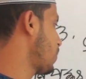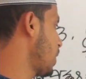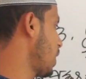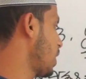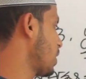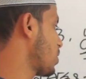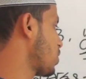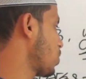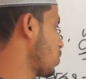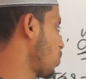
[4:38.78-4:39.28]

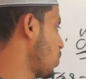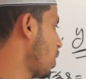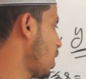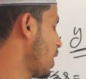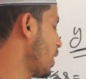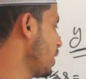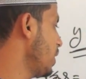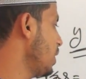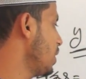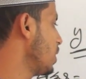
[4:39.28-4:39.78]
প্লাস
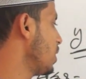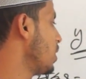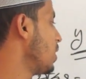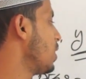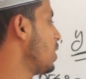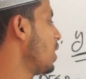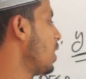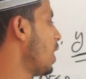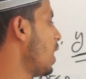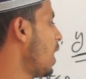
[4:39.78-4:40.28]
ওয়াই
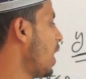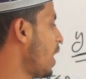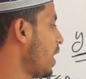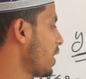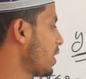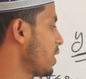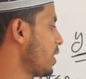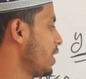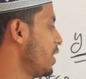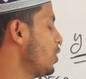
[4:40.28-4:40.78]

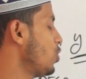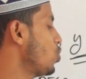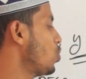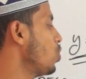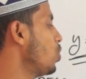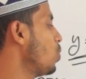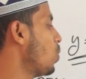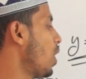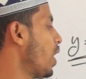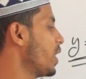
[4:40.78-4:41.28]

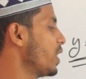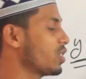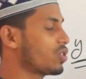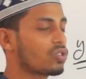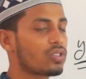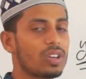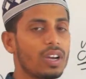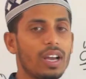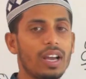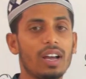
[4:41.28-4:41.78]
ইন্টু ওয়াই
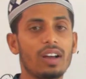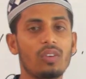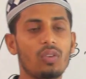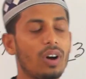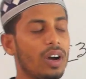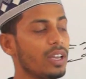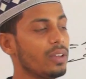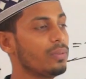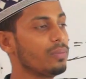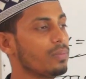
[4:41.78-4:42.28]
স্কোয়ার
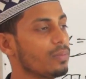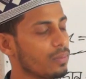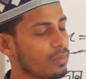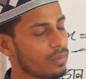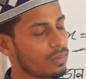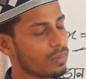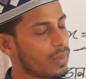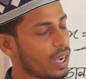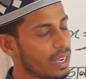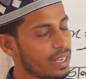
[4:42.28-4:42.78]
ওয়াই
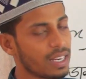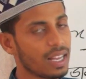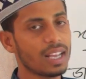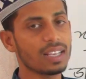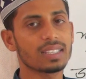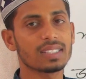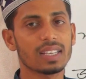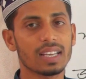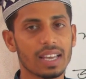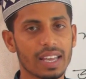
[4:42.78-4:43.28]

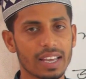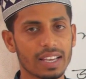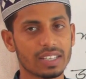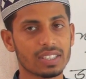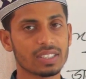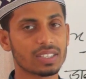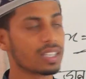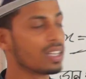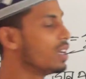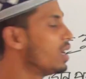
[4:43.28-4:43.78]
মাইনাস এক্স